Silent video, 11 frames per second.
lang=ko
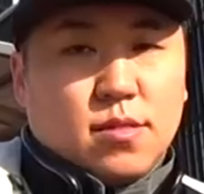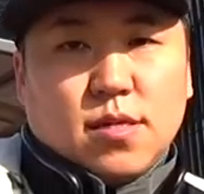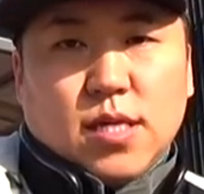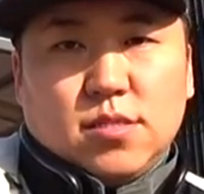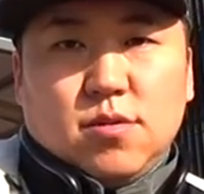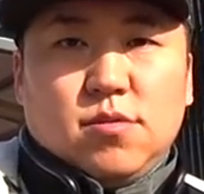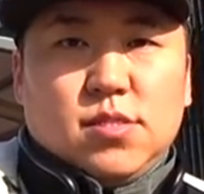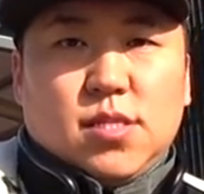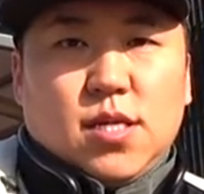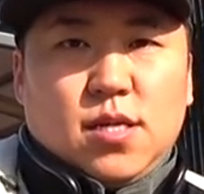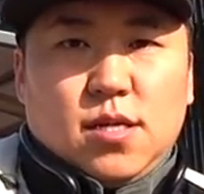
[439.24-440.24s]
가서
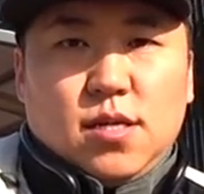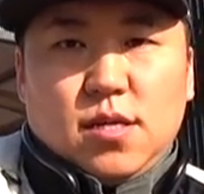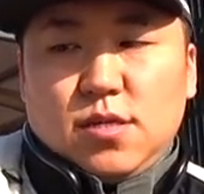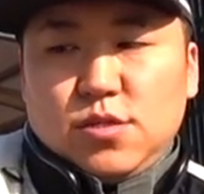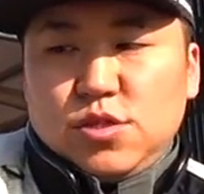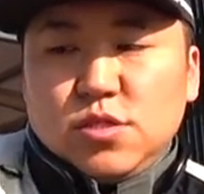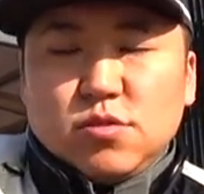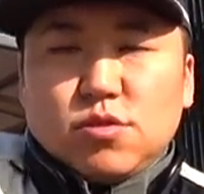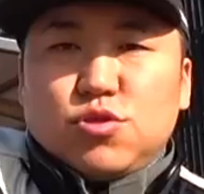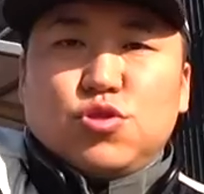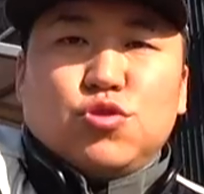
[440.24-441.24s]
이제 쉬는
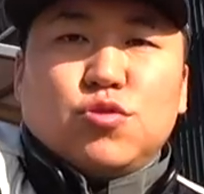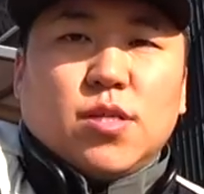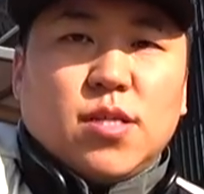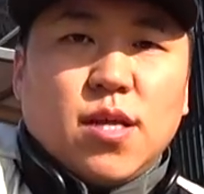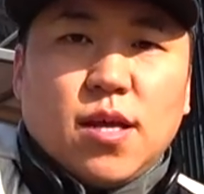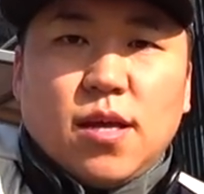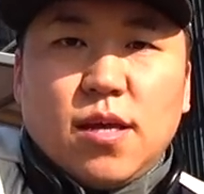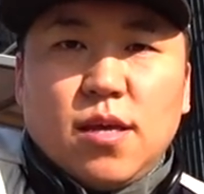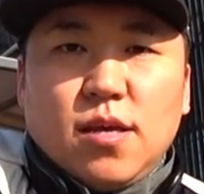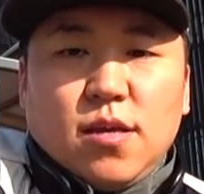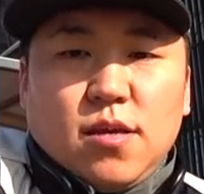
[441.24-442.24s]
것도 중요한데
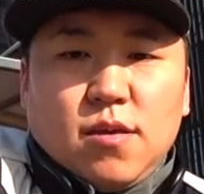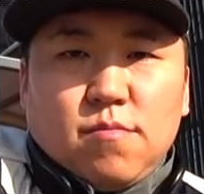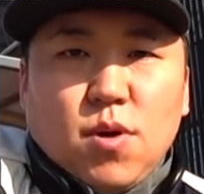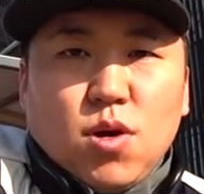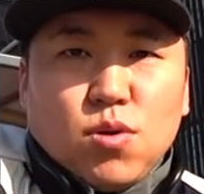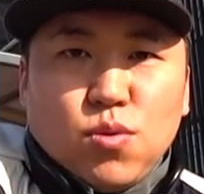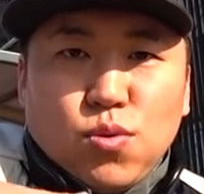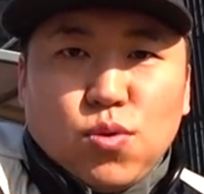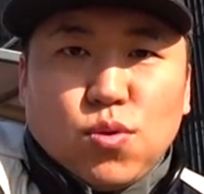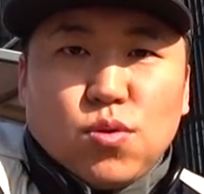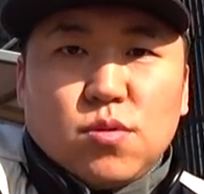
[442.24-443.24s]

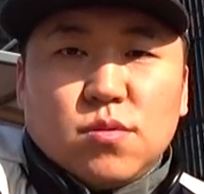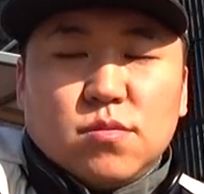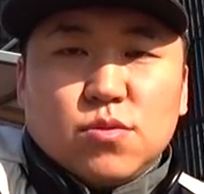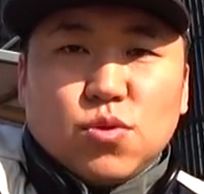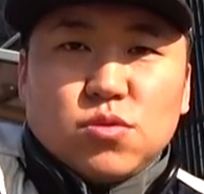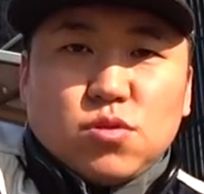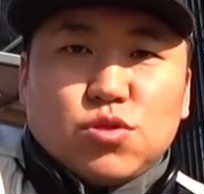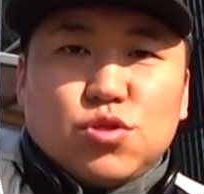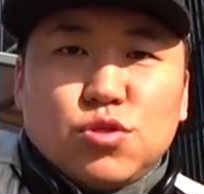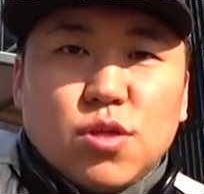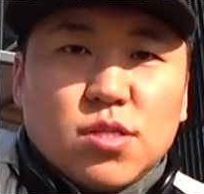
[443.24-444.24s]
먹고 노는 것도
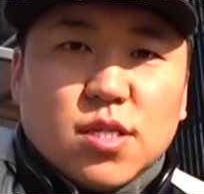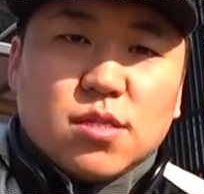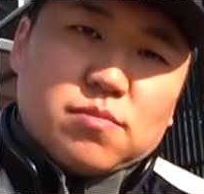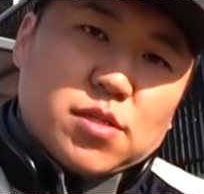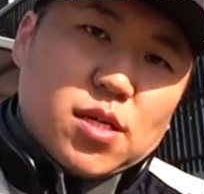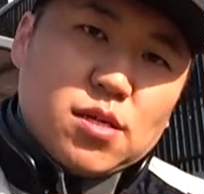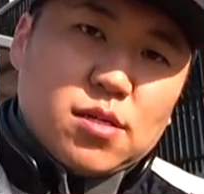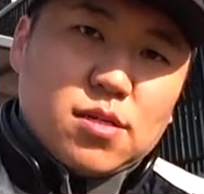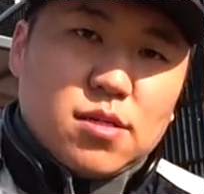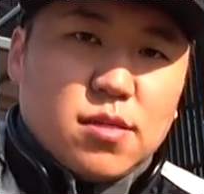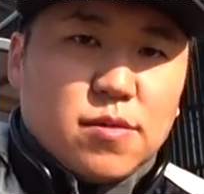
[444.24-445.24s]
중요하지 않습니까?
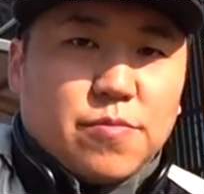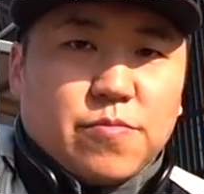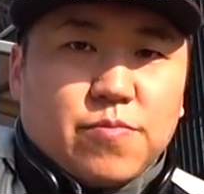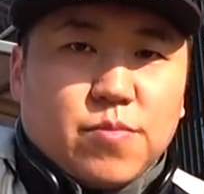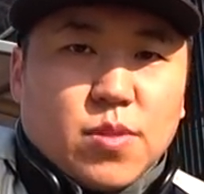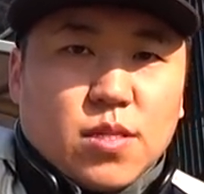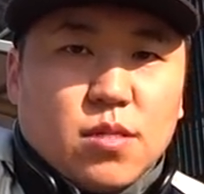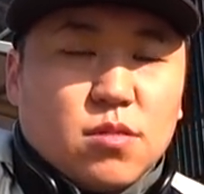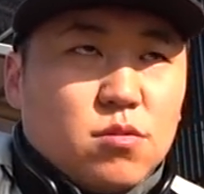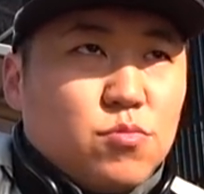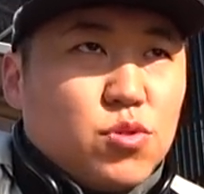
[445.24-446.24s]

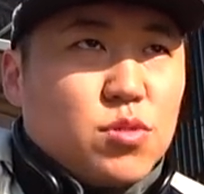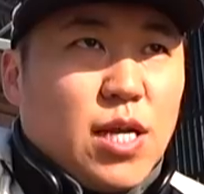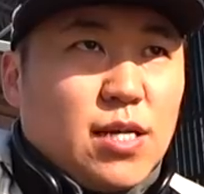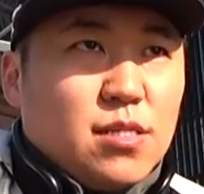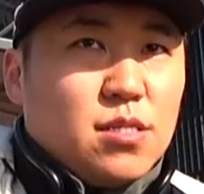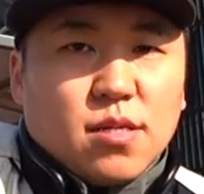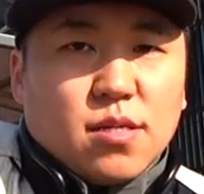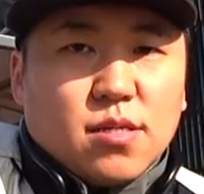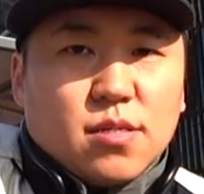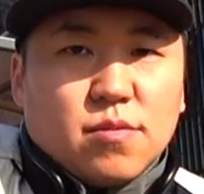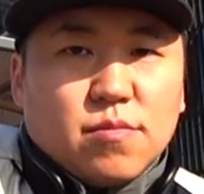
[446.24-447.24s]
그래서 뭐 장을
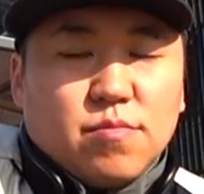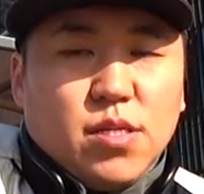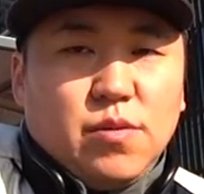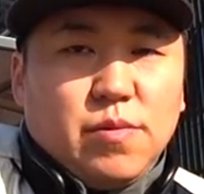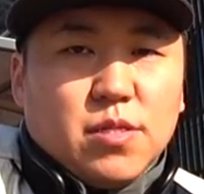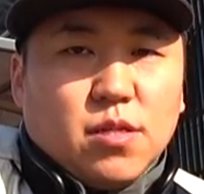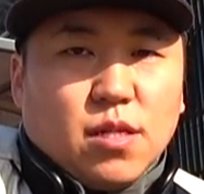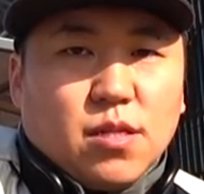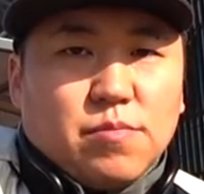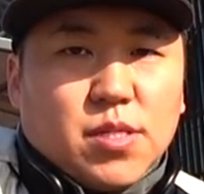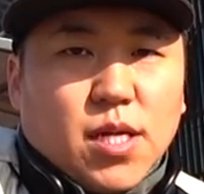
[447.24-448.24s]
미리 봐서는 안
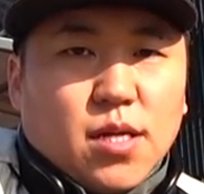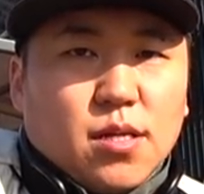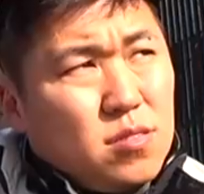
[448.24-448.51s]
됩니다.